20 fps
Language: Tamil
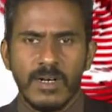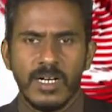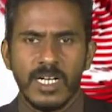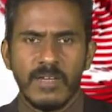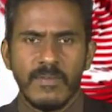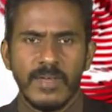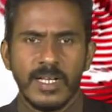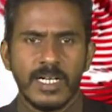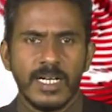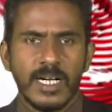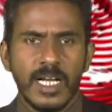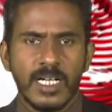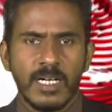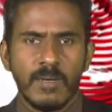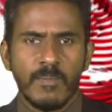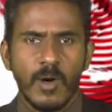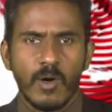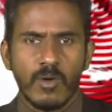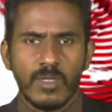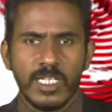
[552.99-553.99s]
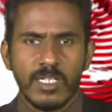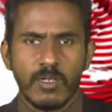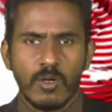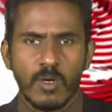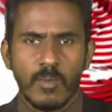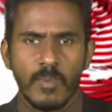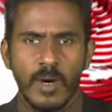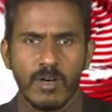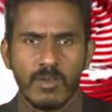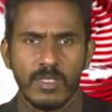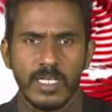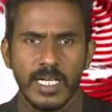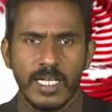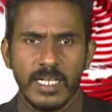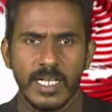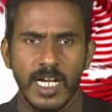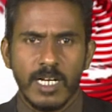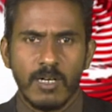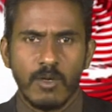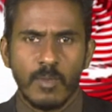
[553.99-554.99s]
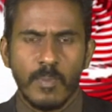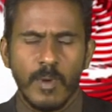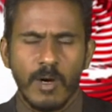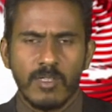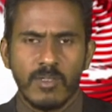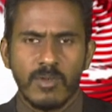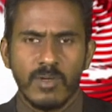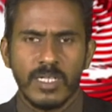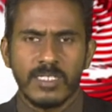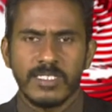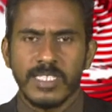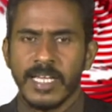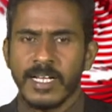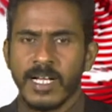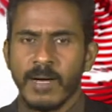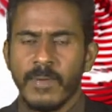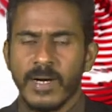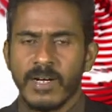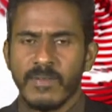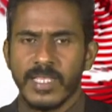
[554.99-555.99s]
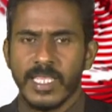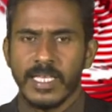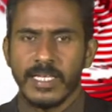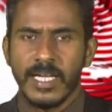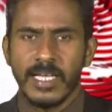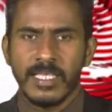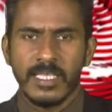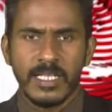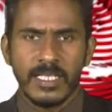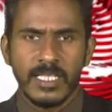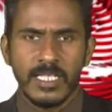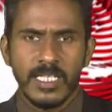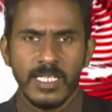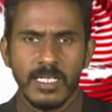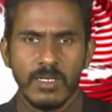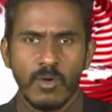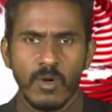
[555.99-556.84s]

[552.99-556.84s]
இணுவில் கிழக்கு பகுதியின் ஒரு பகுதி நல்லூர் பகுதியுடன் சேர்க்கப்படுவதை எதிர்த்து